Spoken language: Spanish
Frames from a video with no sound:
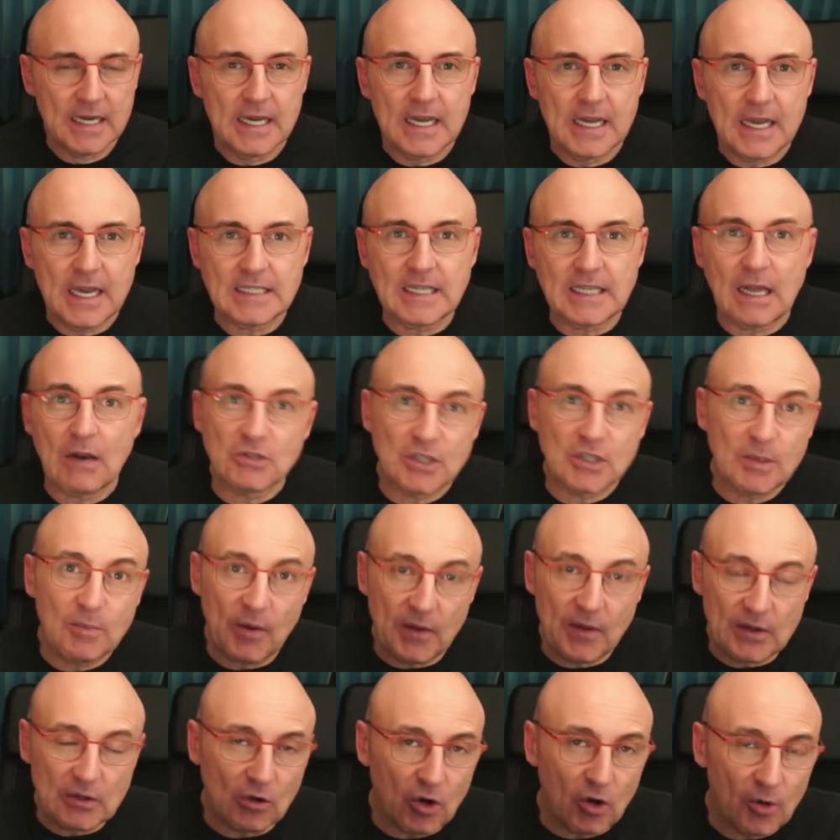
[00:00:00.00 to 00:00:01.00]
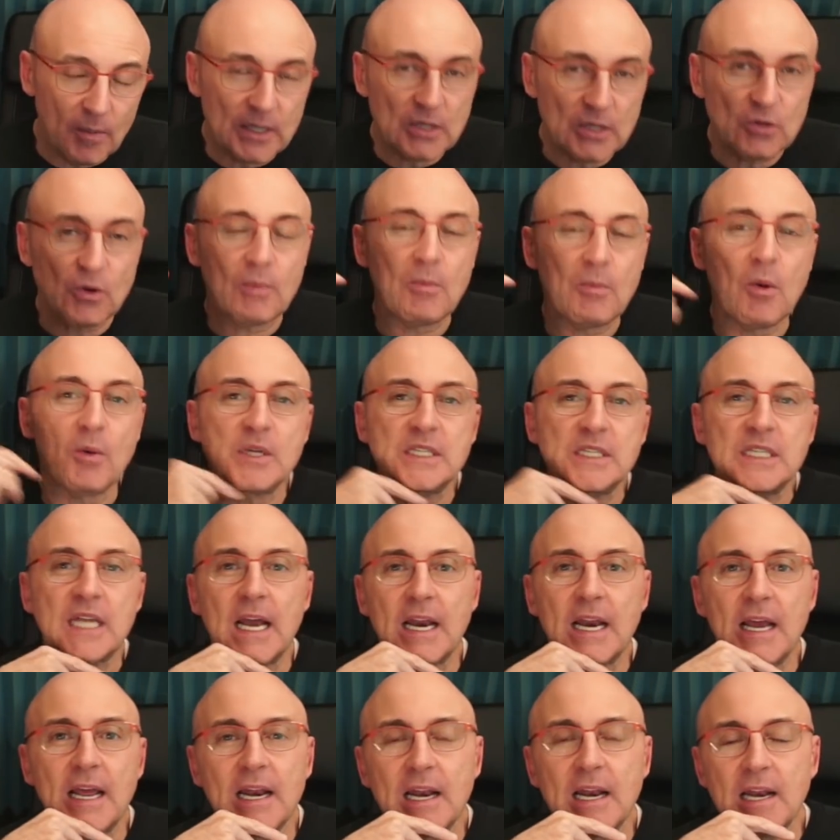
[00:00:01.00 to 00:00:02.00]
Esta noche, por cierto, comento en Movistar
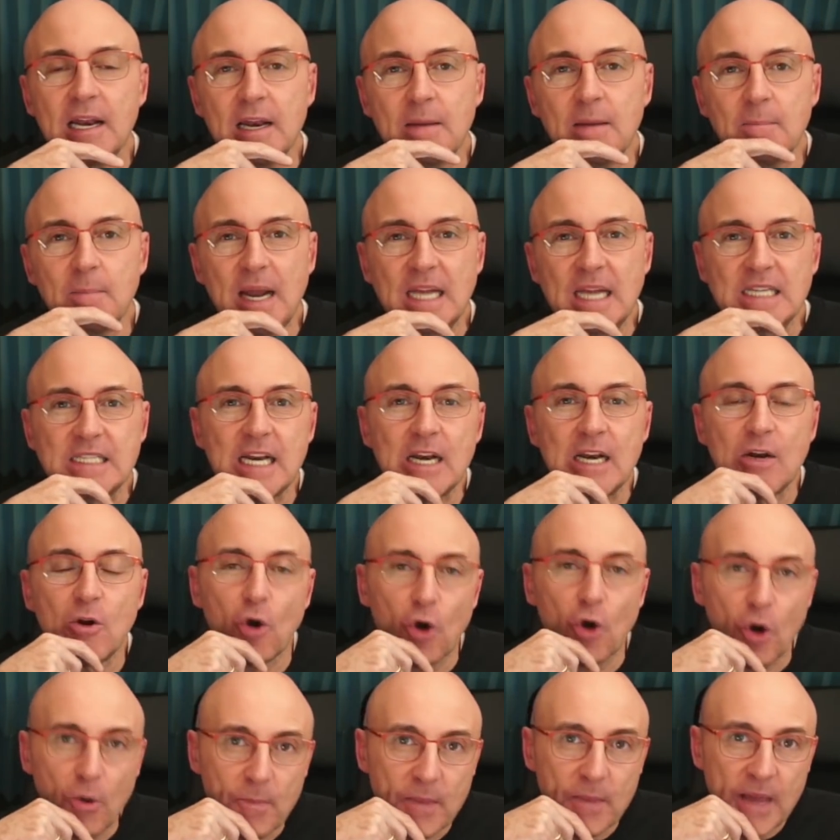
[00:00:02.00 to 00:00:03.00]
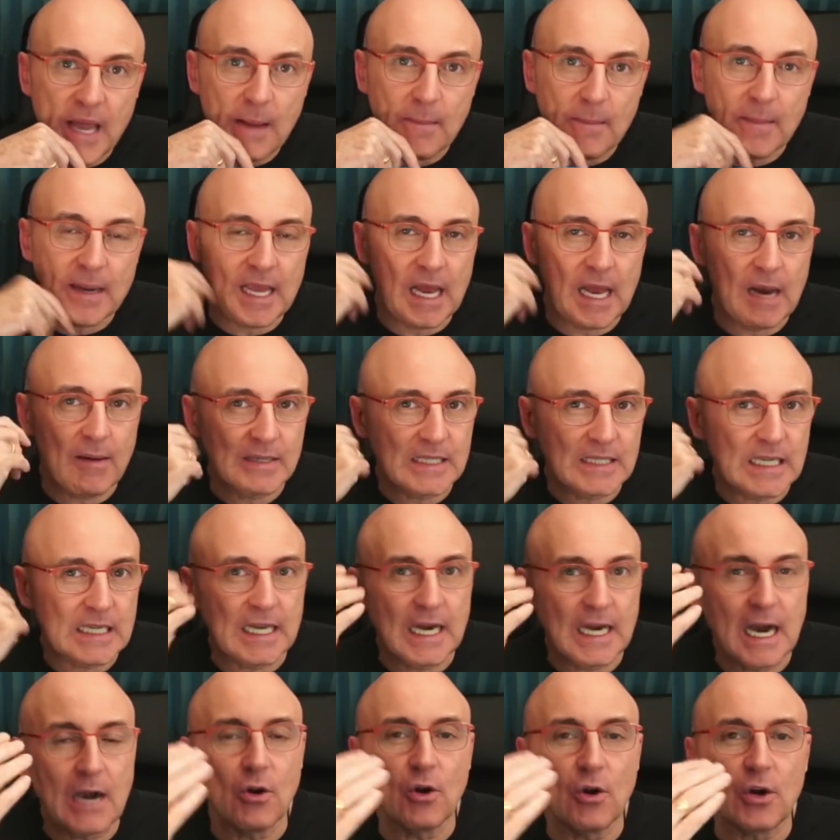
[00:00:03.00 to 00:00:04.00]
el Brasil-Colombia. Mañana vais a
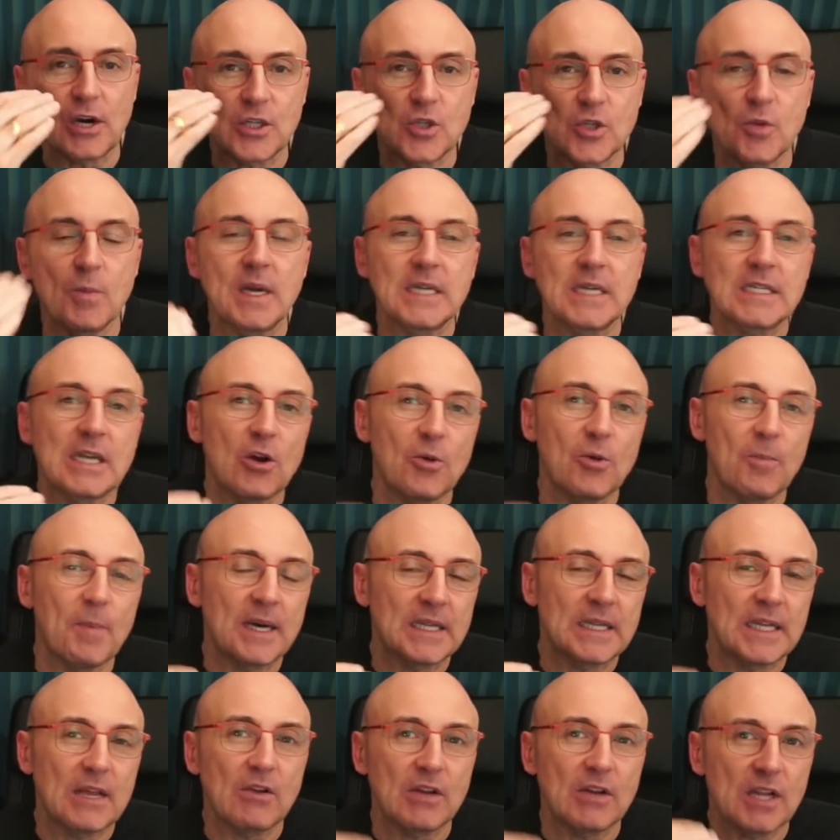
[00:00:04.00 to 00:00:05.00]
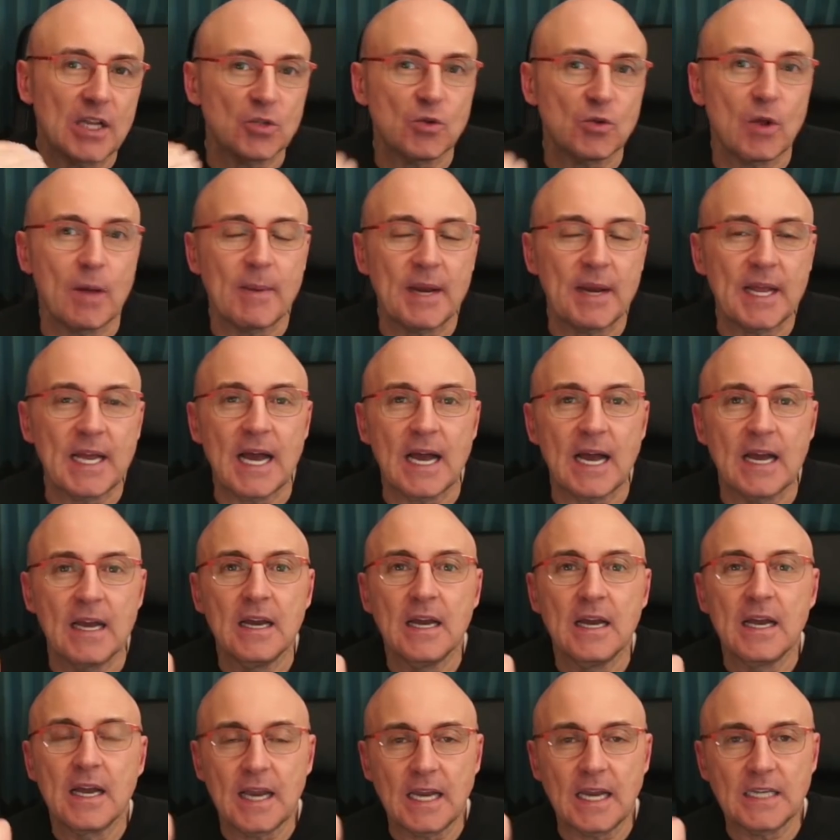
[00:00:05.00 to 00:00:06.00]
tener los resúmenes de los partidos de Sudamérica
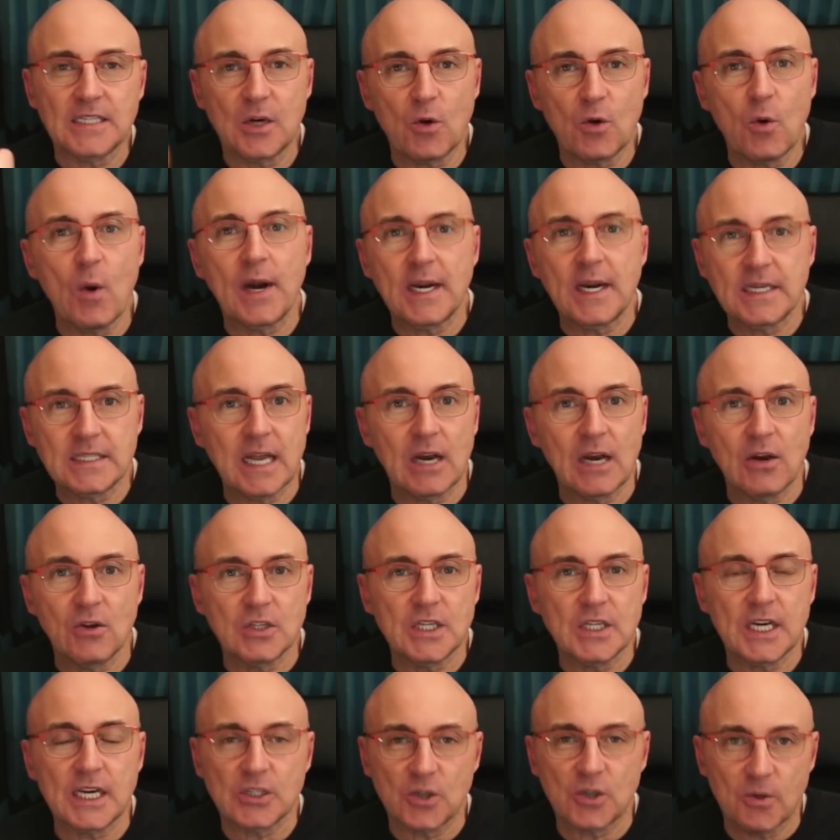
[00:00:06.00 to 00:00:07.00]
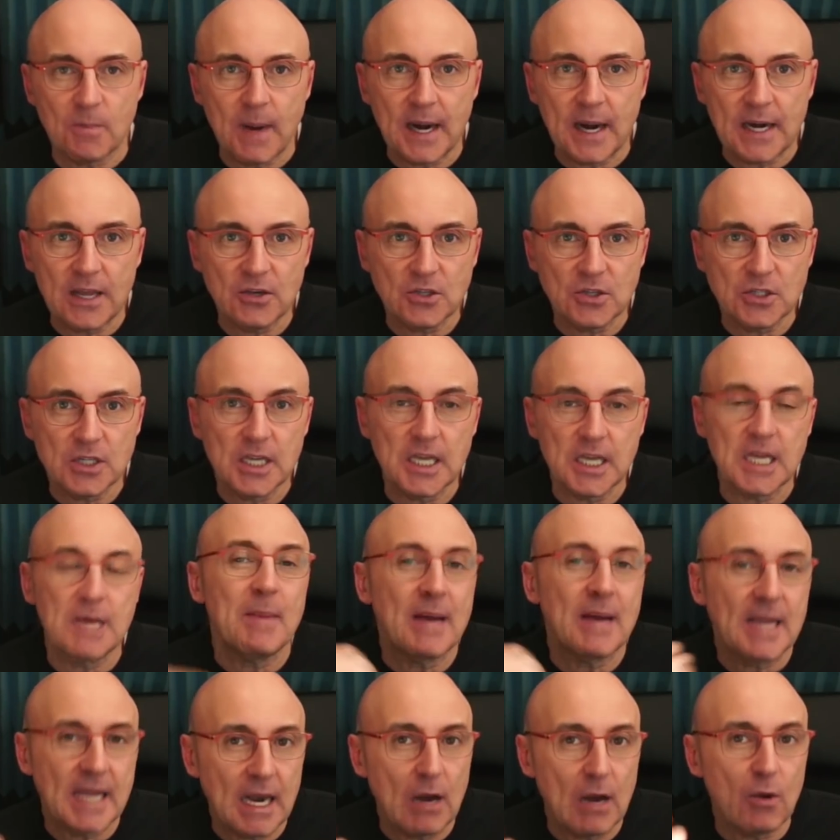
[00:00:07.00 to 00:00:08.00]
que se juegan esta noche, que son varios, y
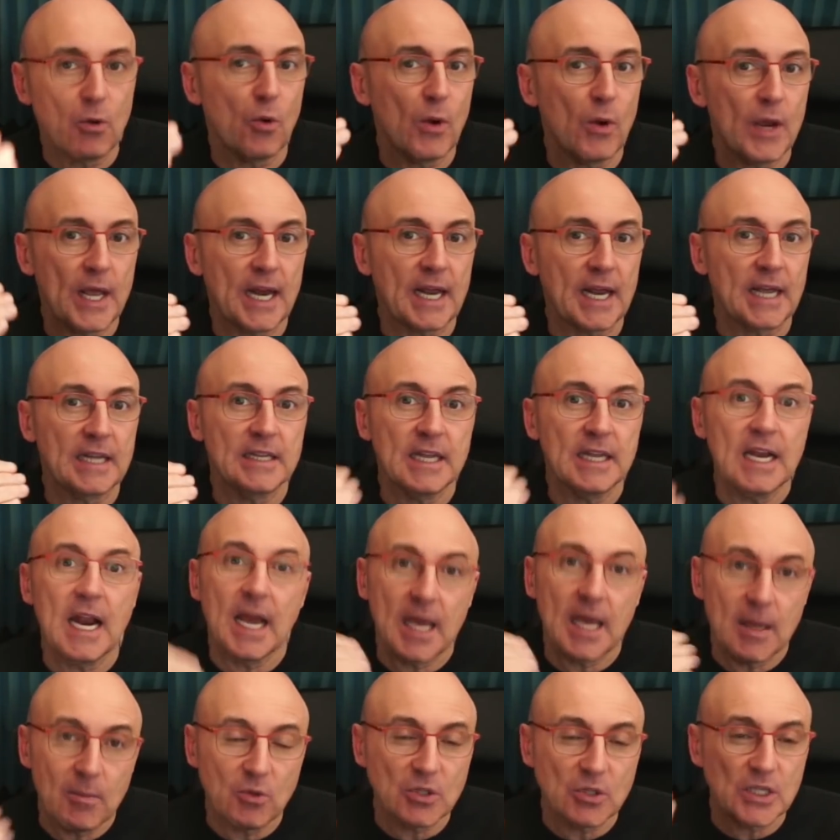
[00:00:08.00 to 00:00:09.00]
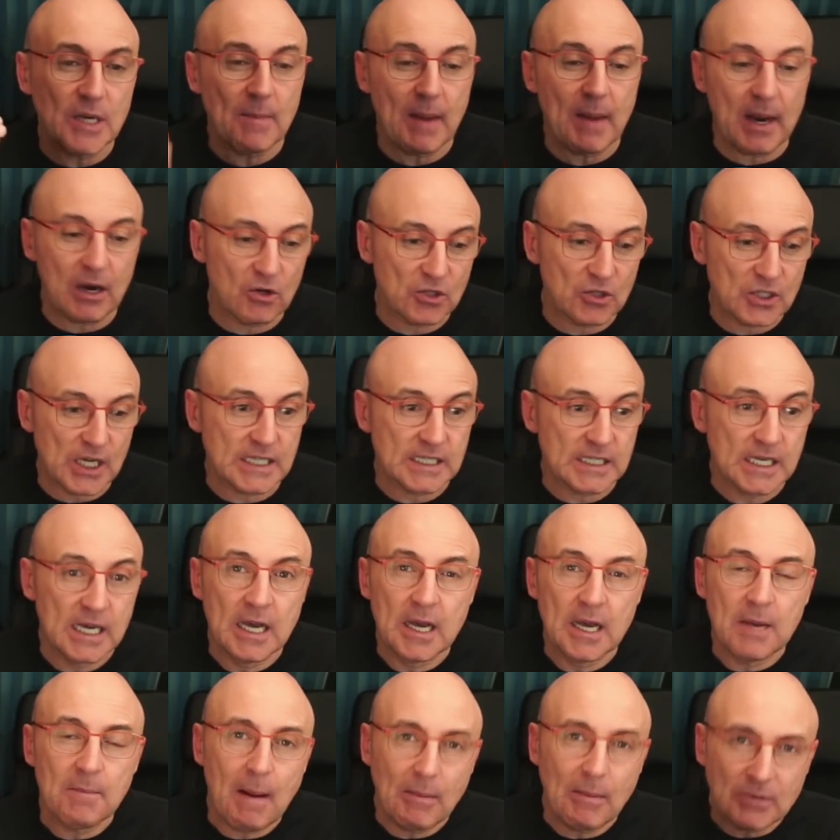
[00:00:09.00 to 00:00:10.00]
mañana Uruguay-Argentina y muchas más cosas.
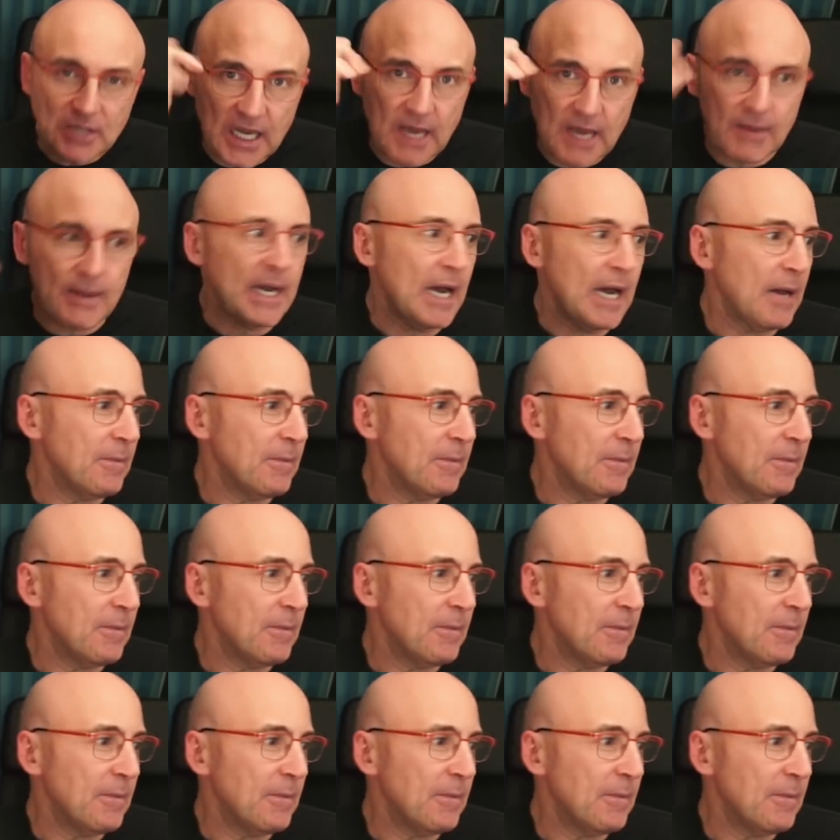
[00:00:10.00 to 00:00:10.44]
Vamos allá, venga.